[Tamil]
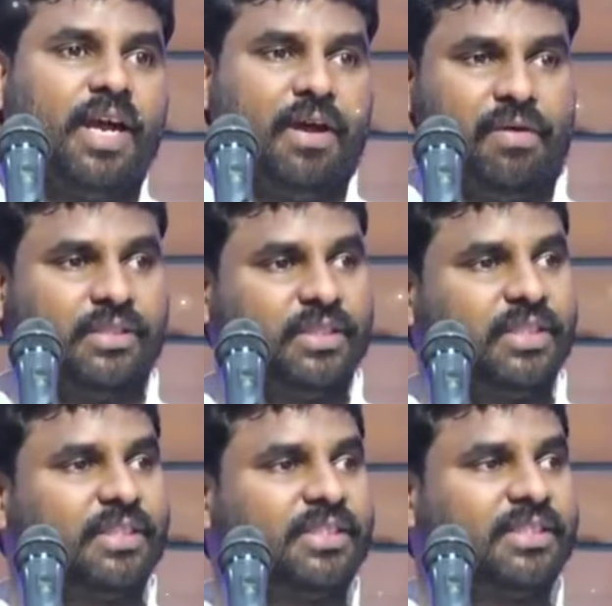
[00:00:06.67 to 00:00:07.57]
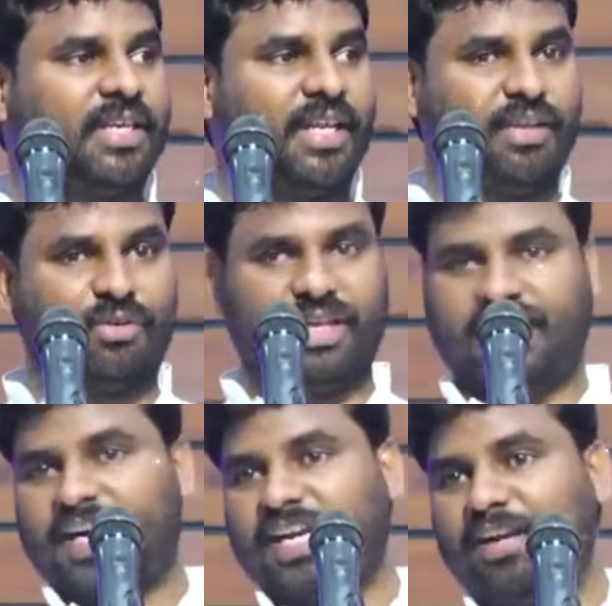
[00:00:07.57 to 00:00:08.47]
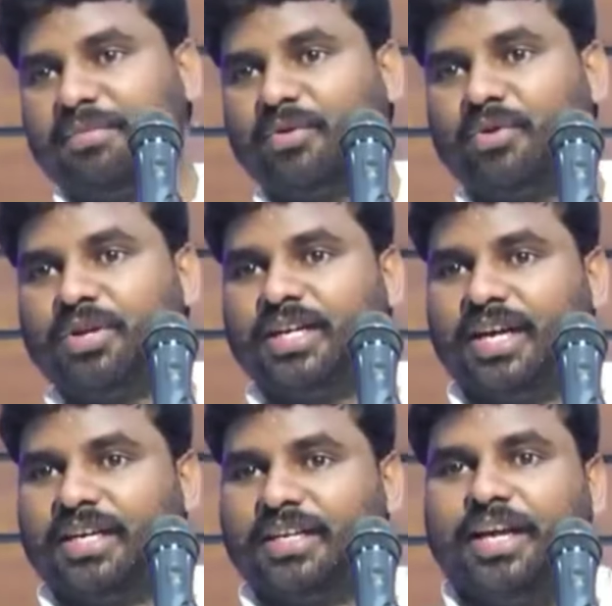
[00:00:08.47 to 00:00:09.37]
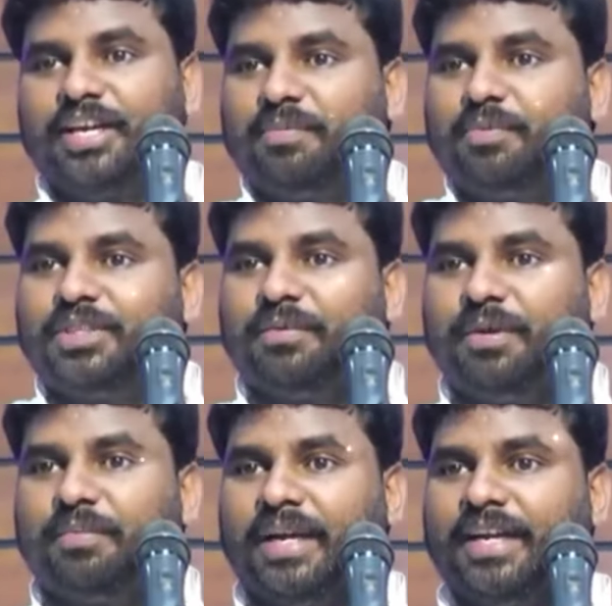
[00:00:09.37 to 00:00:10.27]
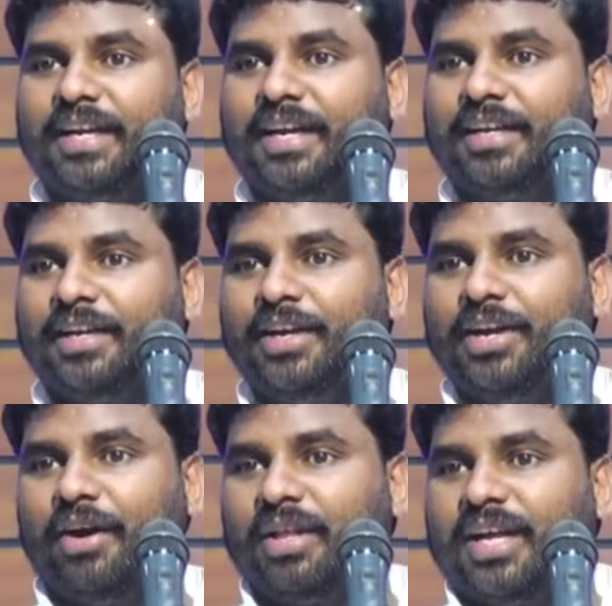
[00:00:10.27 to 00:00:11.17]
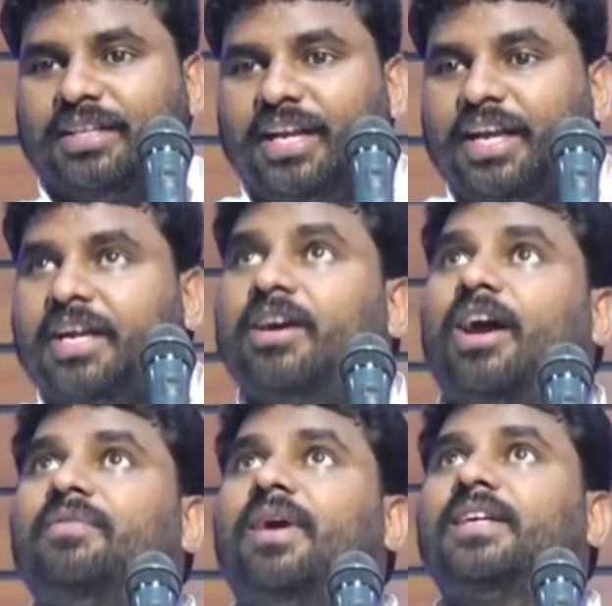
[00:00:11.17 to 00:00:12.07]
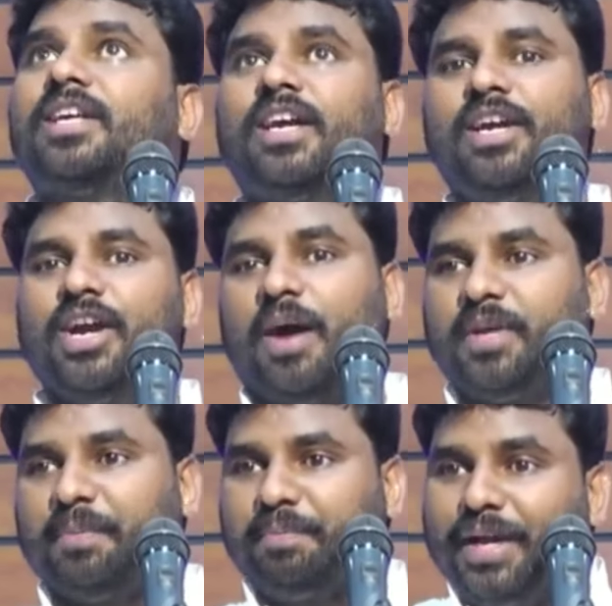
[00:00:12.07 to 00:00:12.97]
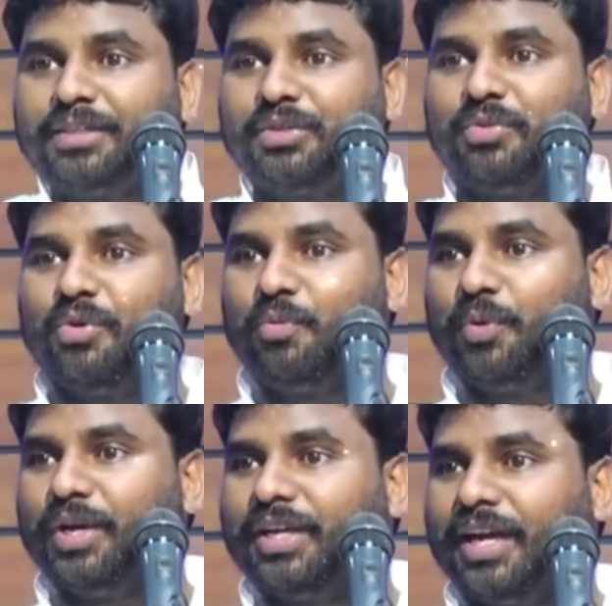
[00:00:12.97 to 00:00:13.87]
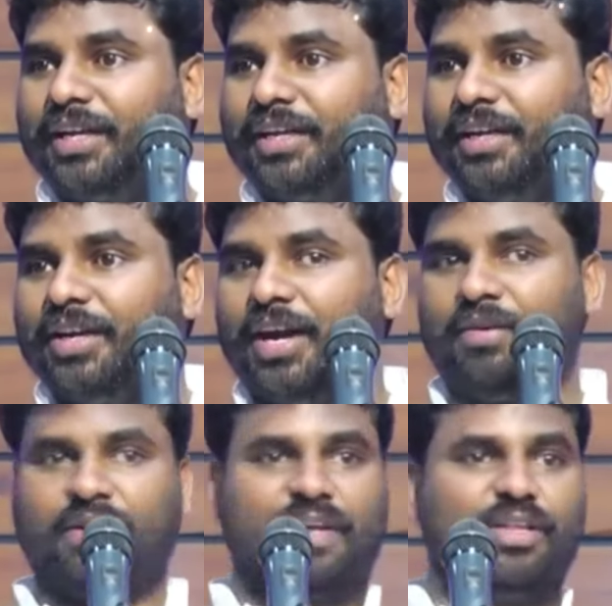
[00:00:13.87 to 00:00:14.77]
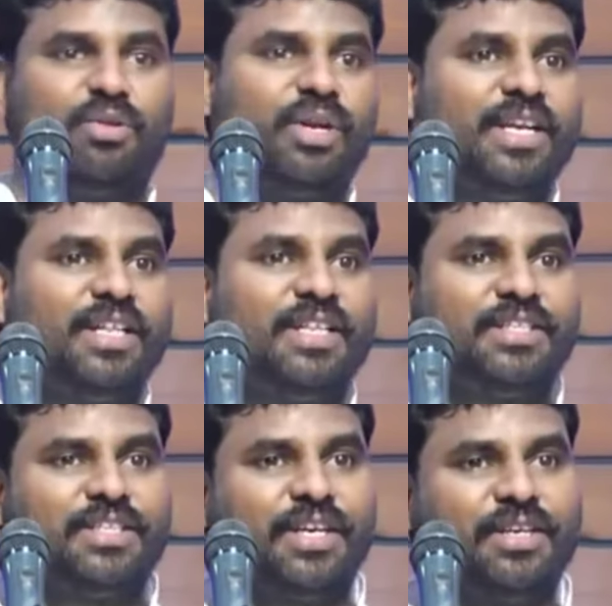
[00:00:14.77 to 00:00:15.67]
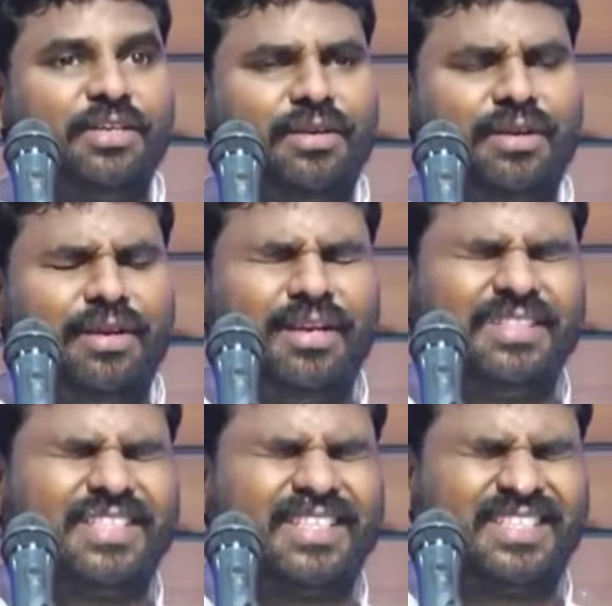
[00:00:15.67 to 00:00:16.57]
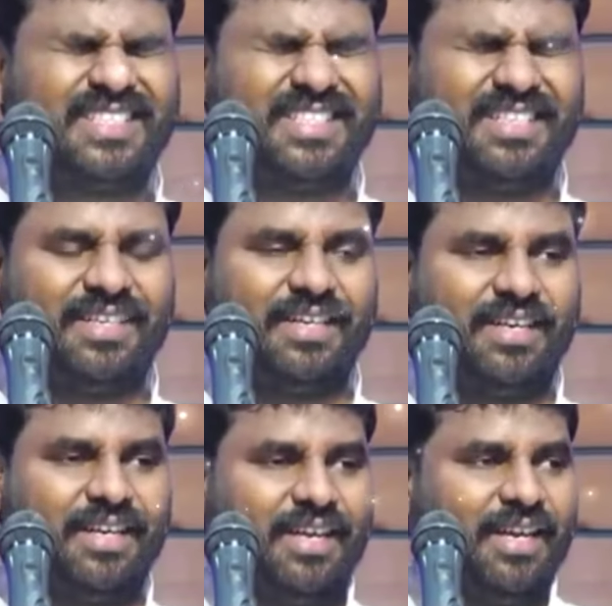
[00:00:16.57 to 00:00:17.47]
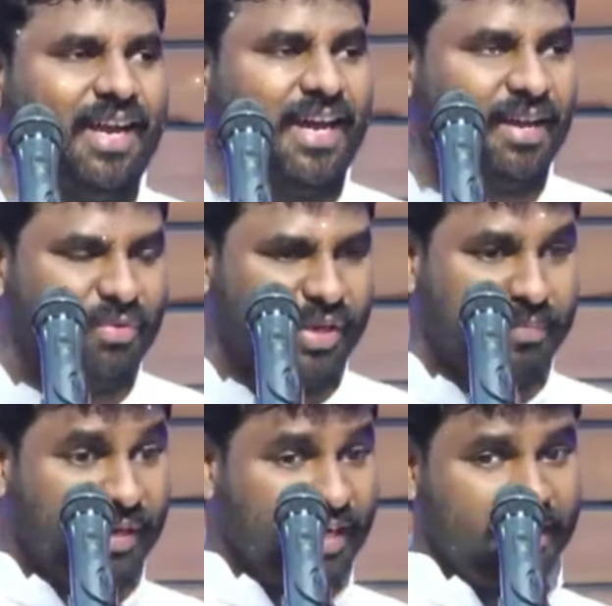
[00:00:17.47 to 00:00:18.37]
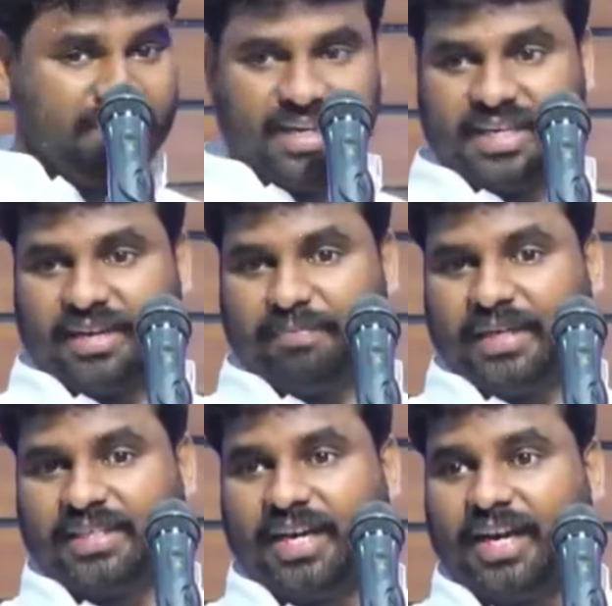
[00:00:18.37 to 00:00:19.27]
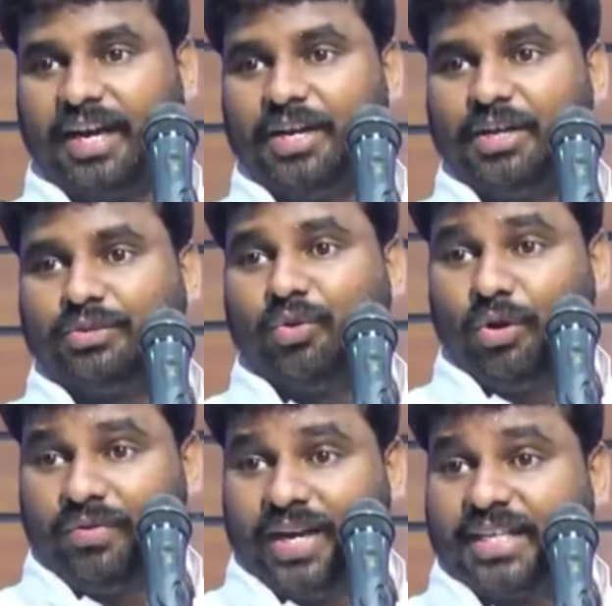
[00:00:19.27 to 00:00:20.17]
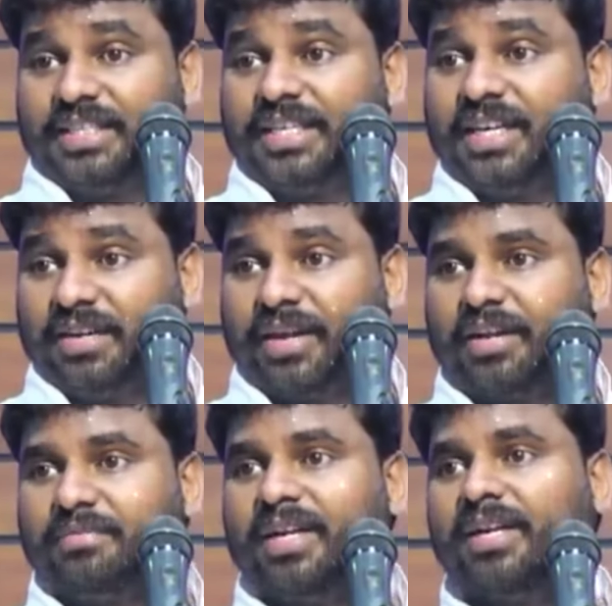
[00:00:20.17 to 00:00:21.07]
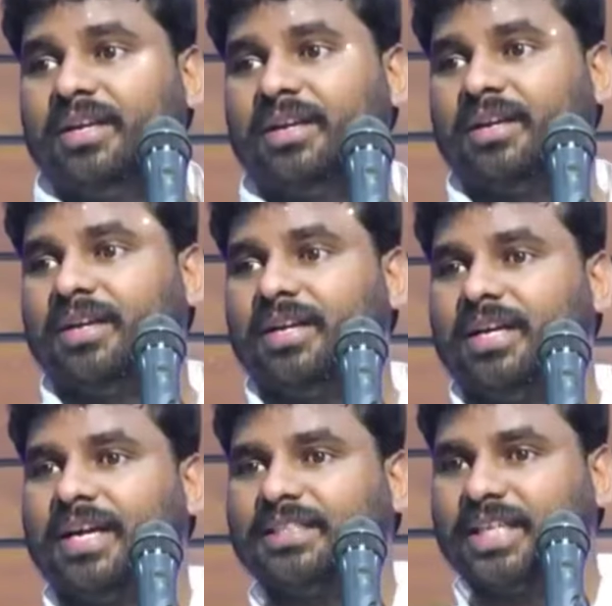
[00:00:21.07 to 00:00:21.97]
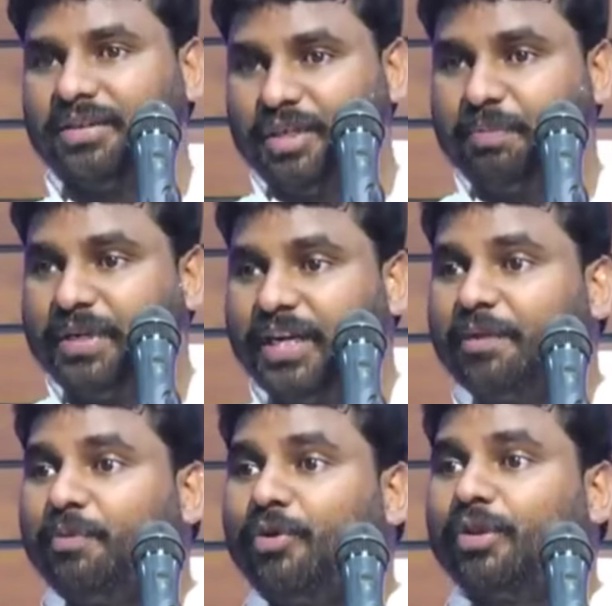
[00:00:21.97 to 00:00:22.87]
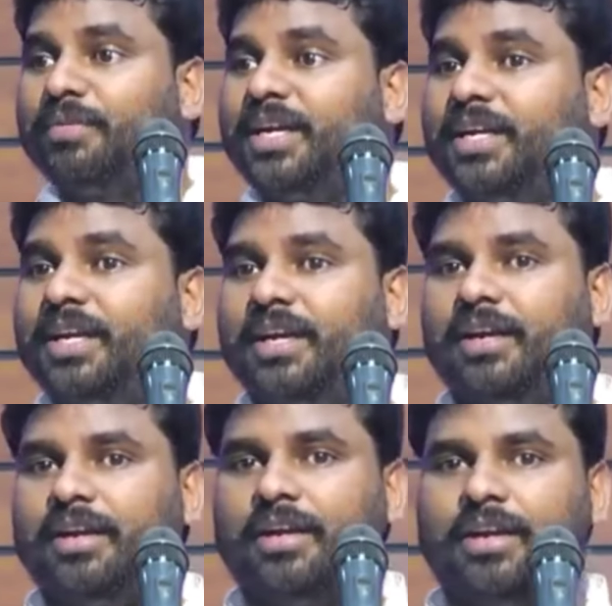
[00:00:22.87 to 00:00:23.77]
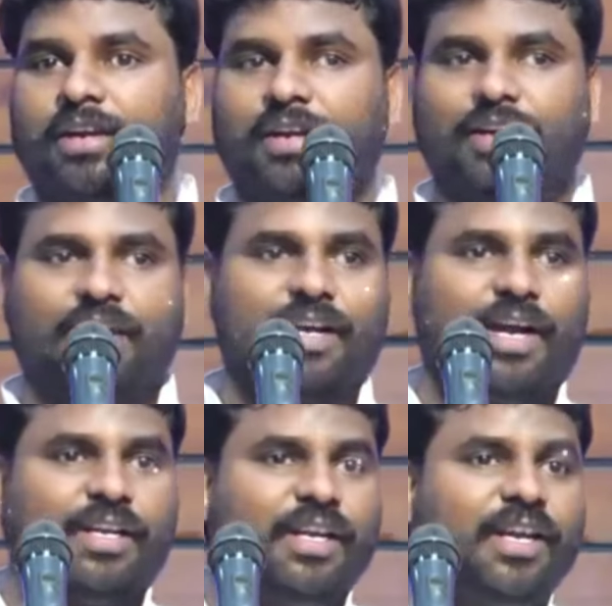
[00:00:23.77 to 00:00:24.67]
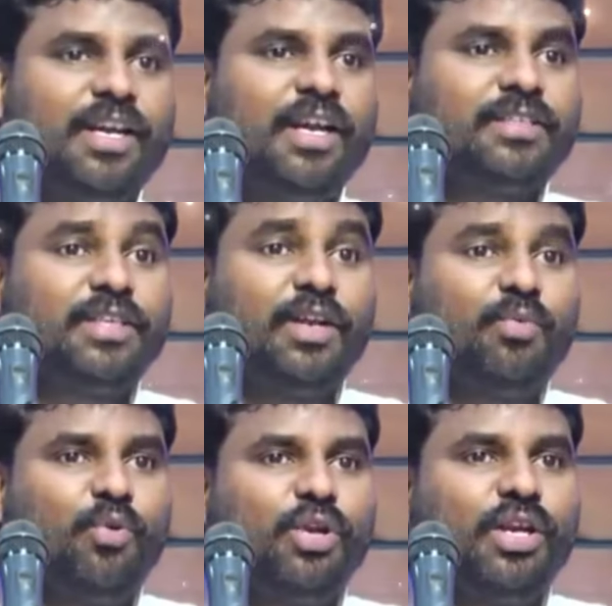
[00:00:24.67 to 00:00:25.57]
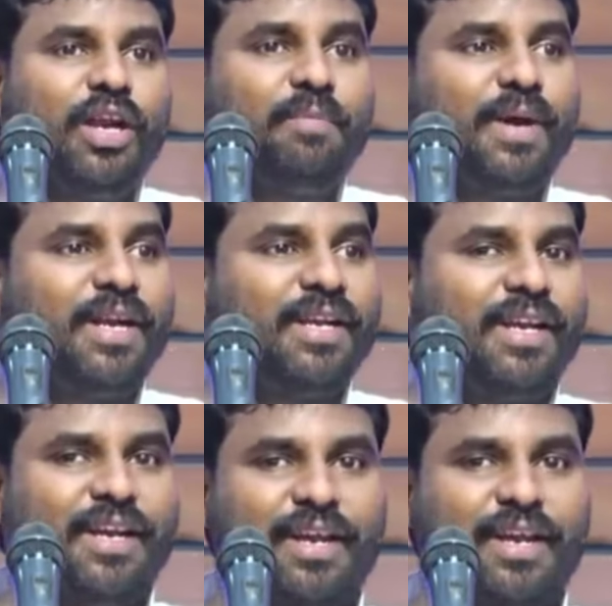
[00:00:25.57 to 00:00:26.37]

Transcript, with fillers: அவன் வந்து கழுதையினுடைய தாடை எலும்புல கொண்டுட்டாரு நரிய பிடிச்சி அப்படி பண்ணிட்டாரு அவ்வளவுதான் நிலை கால் வாசலை அப்படியே பேர்த்து கொண்டு போயிட்டாரு அவங்க வந்தோடனே எந்திரிச்சிட்டாரு எல்லாம் சக்சஸ் ஆனா அவனுடைய பின்னாடி வாழ்க்கையை பார்த்தா தோல்வி அடைஞ்சிட்டே வர்ற மாதிரி கத்தரை விட்டு பின்னாடி போறது மாதிரியே கடைசியில ஒரு நாள் பாருங்க